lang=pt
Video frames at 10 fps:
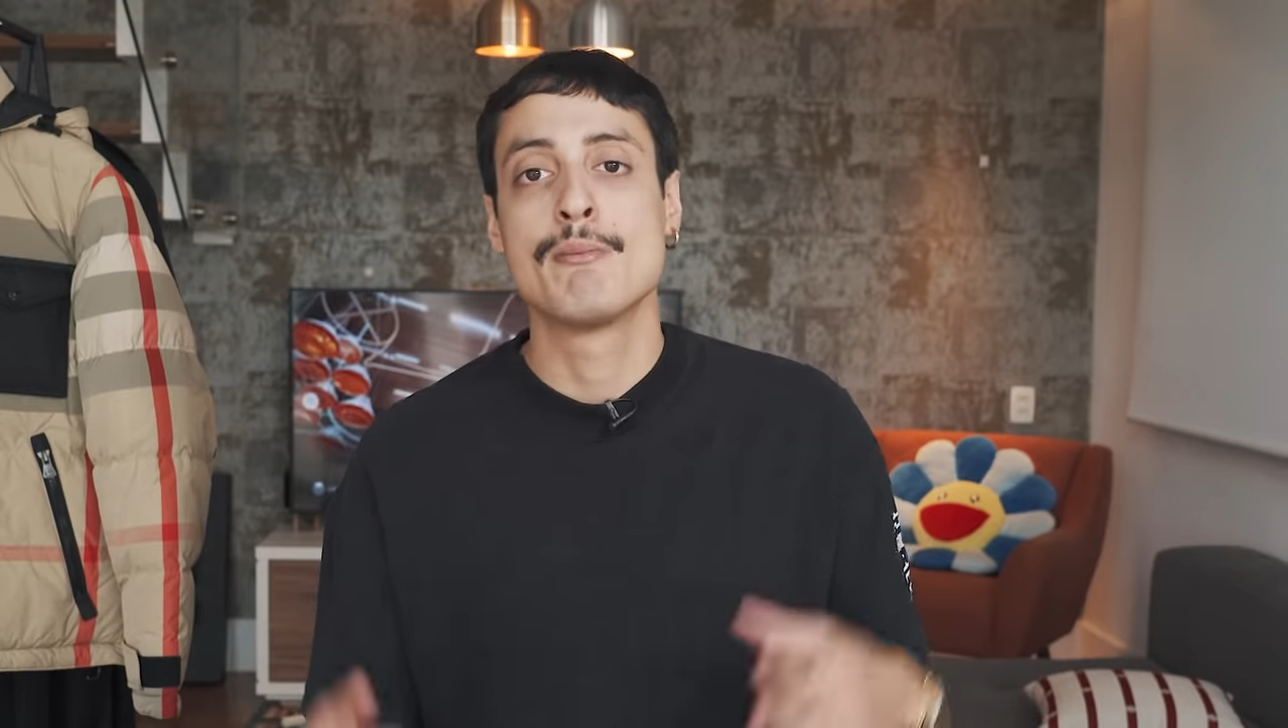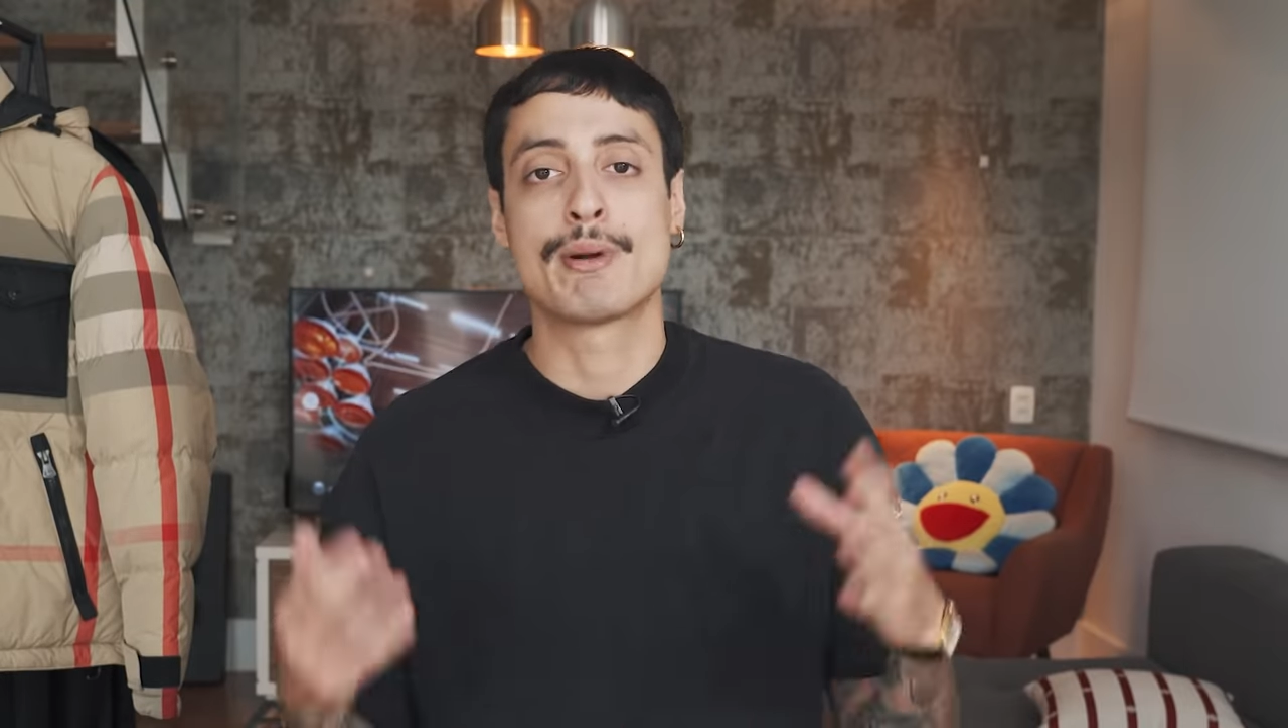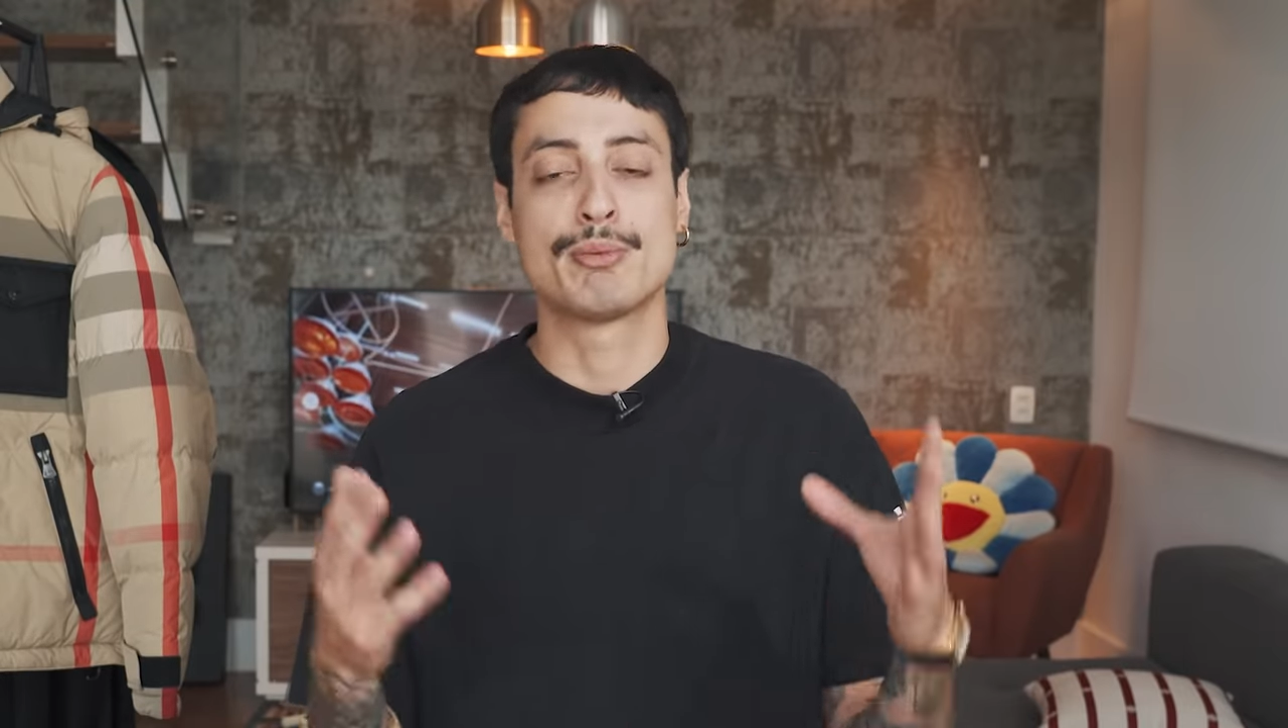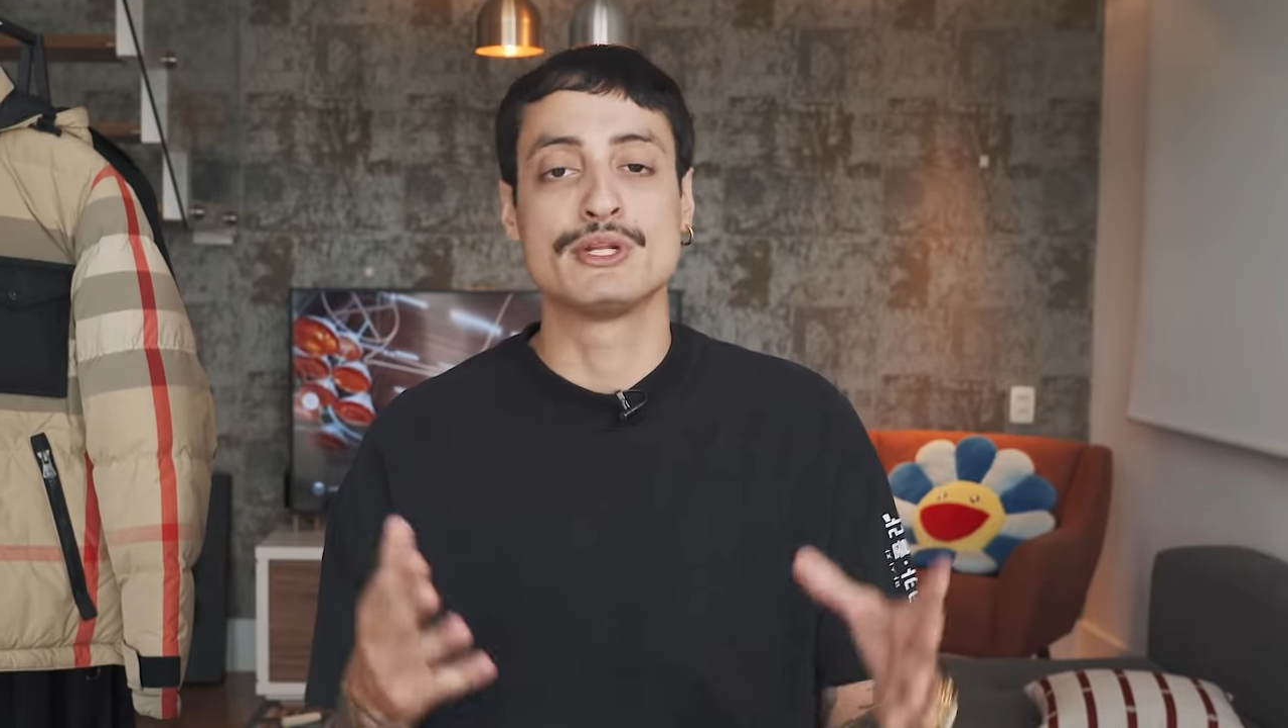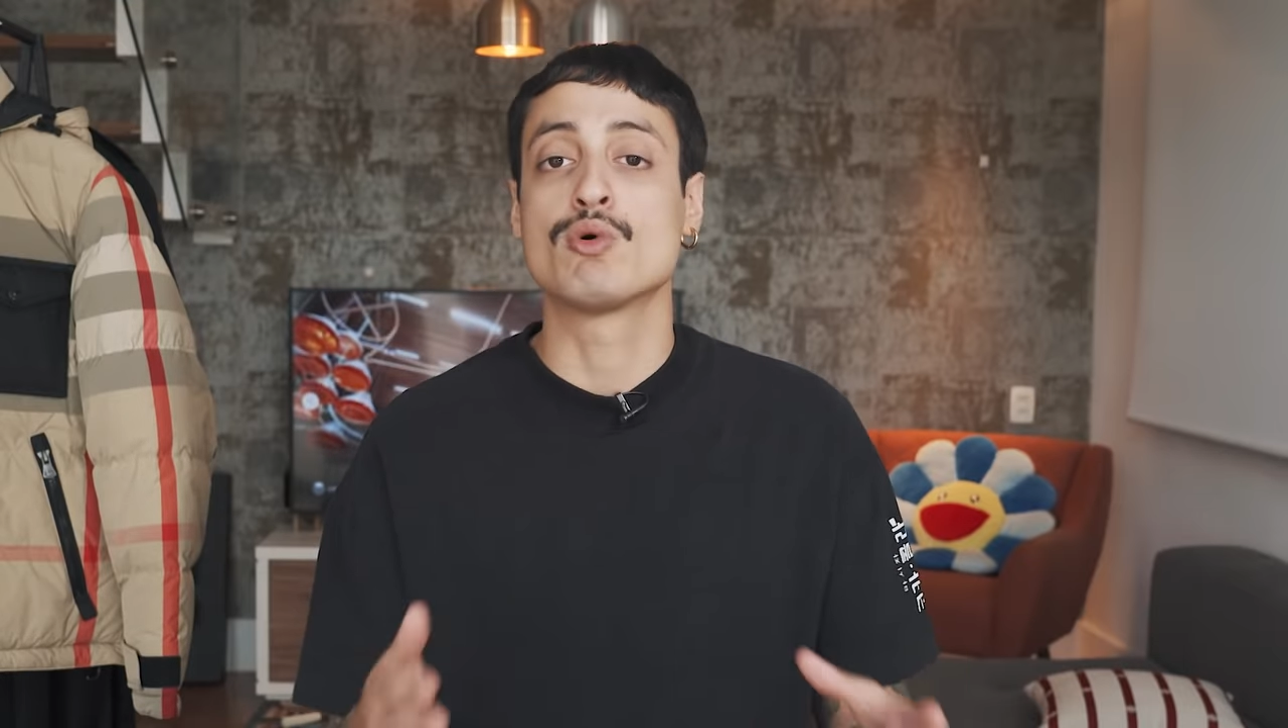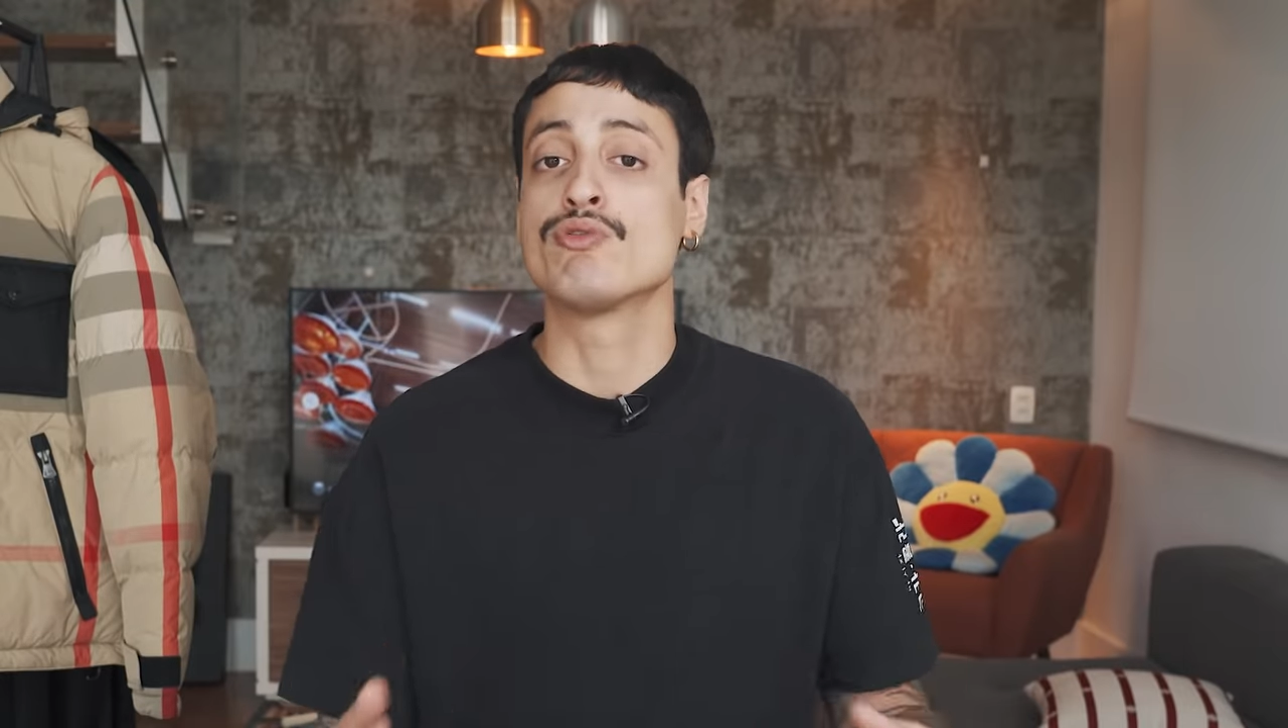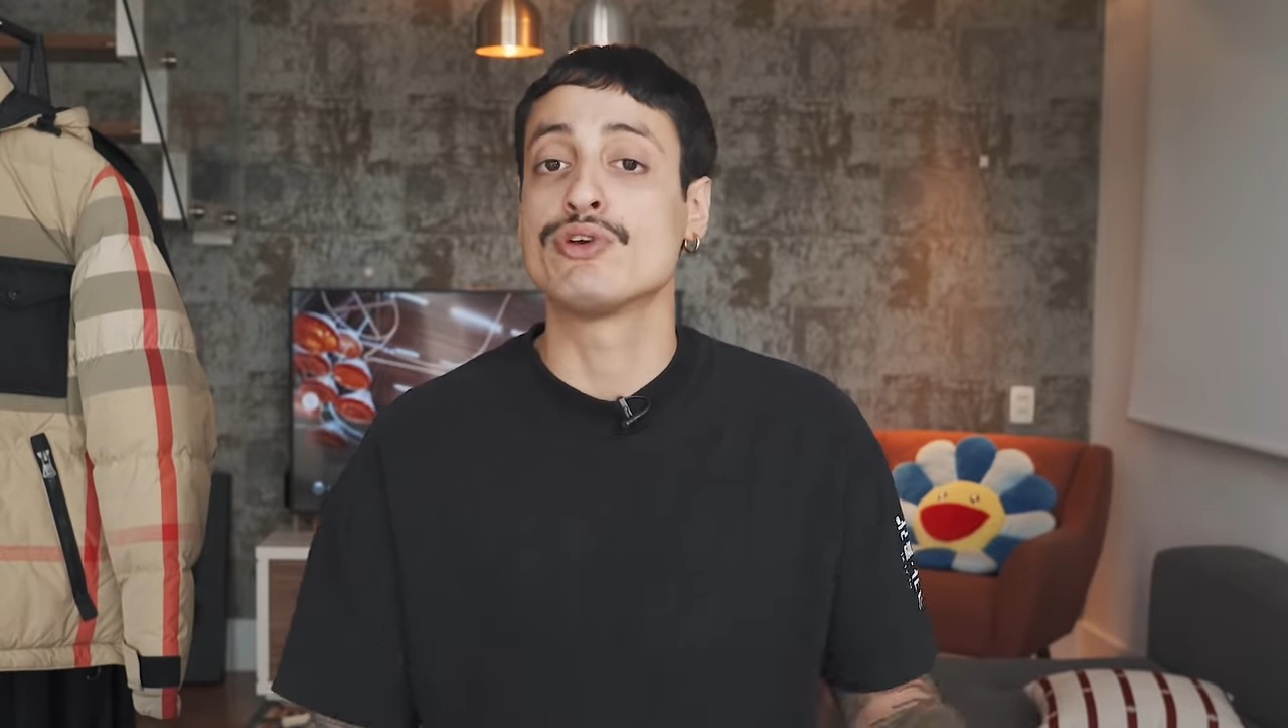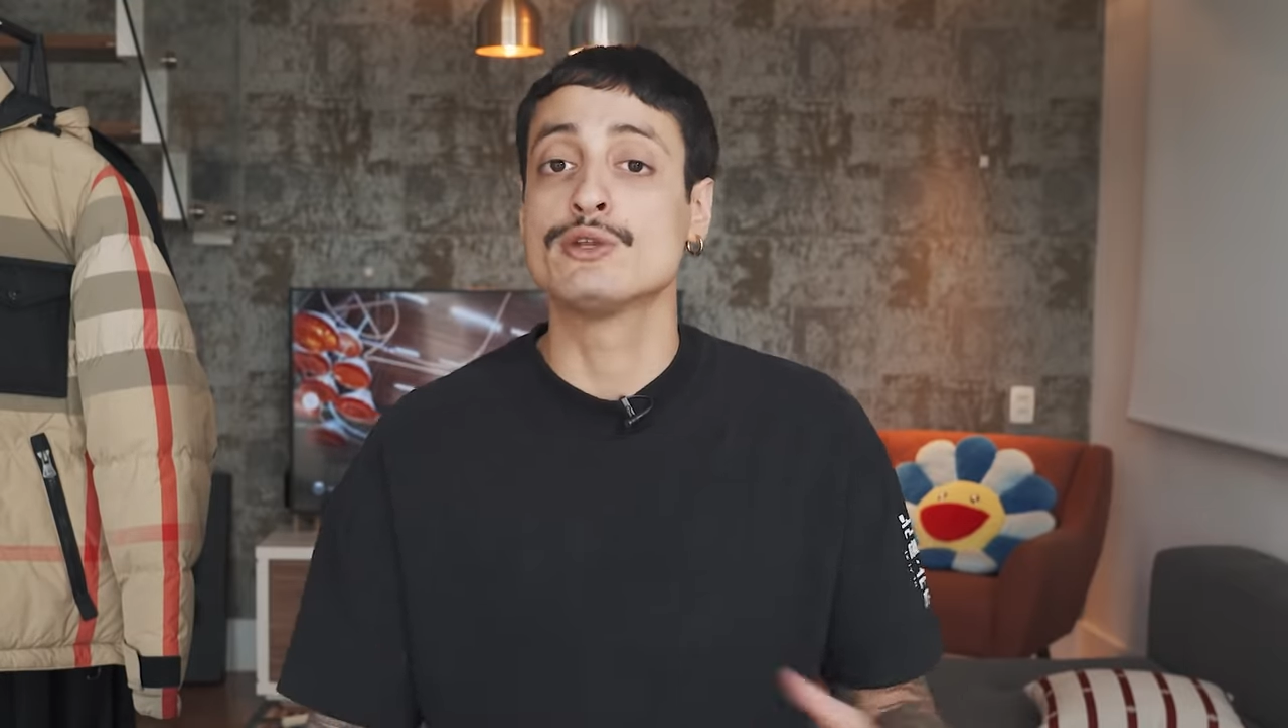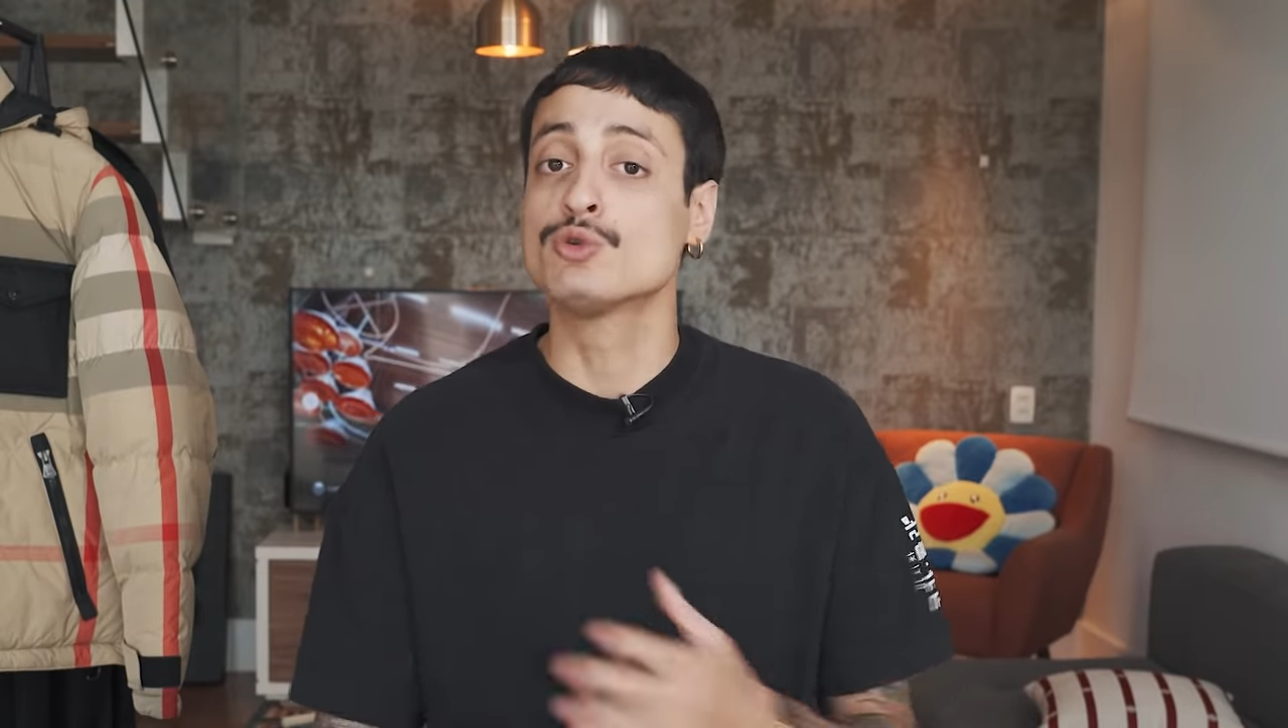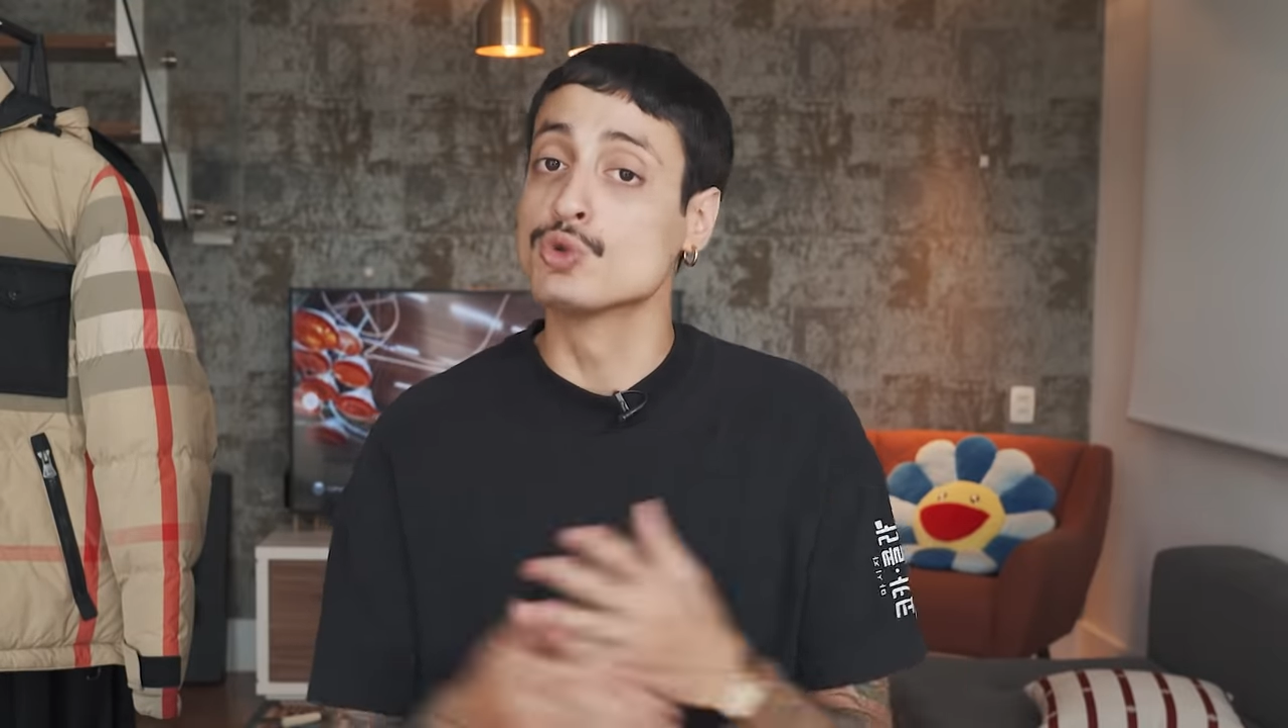para poder conferir